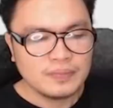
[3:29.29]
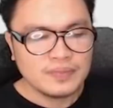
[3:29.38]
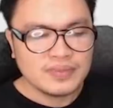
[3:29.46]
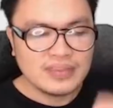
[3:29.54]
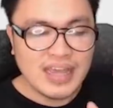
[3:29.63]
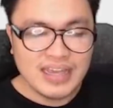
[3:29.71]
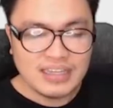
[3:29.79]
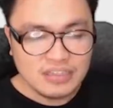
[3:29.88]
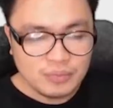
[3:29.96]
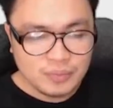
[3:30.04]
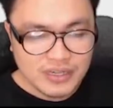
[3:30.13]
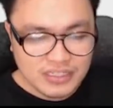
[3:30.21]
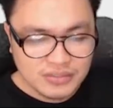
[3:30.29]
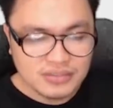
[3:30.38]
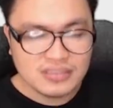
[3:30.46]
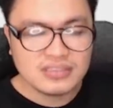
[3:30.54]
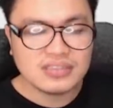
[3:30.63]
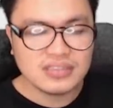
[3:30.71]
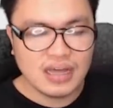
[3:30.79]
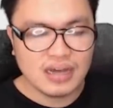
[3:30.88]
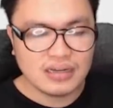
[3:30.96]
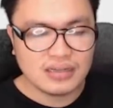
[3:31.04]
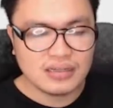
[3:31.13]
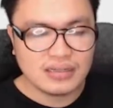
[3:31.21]
Dahil yung presyo ng stock
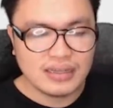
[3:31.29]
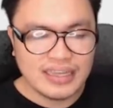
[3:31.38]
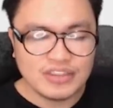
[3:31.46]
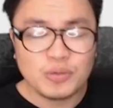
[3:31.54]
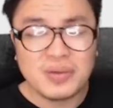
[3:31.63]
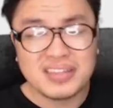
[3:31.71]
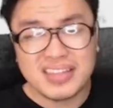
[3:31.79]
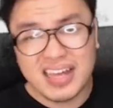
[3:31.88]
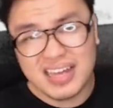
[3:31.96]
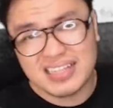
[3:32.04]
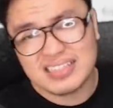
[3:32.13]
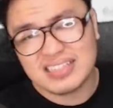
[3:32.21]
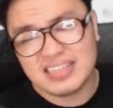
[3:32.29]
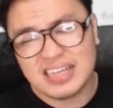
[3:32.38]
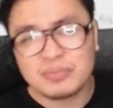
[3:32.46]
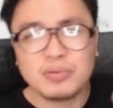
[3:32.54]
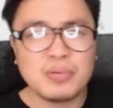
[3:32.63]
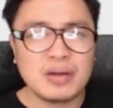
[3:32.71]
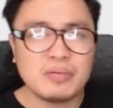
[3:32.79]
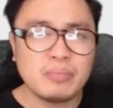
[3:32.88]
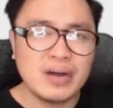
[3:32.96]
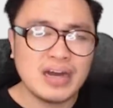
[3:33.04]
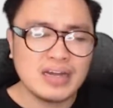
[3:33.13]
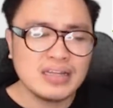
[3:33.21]
ay tumataas at
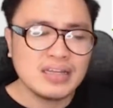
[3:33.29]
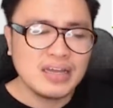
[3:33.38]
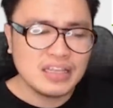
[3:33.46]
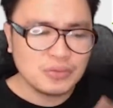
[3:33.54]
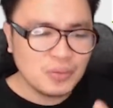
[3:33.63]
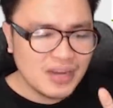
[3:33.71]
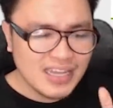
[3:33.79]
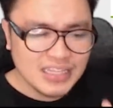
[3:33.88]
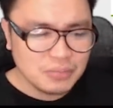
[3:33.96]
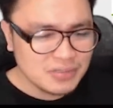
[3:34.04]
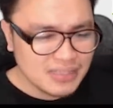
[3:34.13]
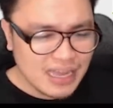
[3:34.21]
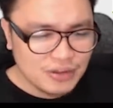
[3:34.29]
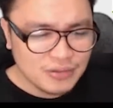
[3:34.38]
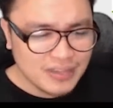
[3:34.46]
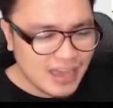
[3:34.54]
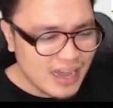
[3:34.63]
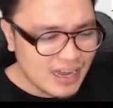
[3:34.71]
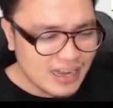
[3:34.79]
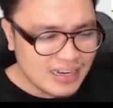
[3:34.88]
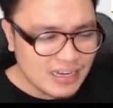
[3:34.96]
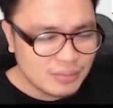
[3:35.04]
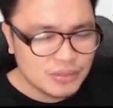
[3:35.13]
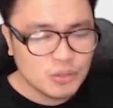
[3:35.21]
bumababa at wala namang tao na
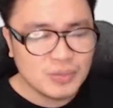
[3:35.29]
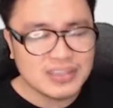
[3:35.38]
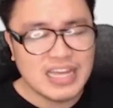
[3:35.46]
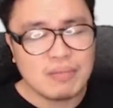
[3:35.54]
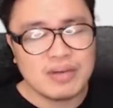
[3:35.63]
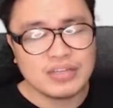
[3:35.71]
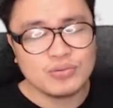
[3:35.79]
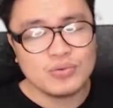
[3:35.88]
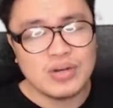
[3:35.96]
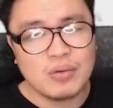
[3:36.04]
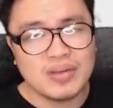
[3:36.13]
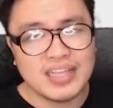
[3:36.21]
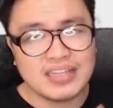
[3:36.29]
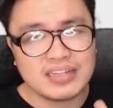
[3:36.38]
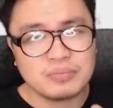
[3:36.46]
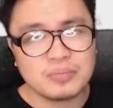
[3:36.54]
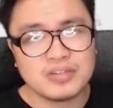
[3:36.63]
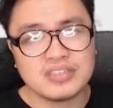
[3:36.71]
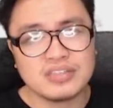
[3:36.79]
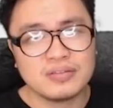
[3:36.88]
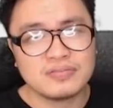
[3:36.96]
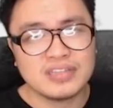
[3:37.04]
nakakaalam at tumatama yung hula 100% of the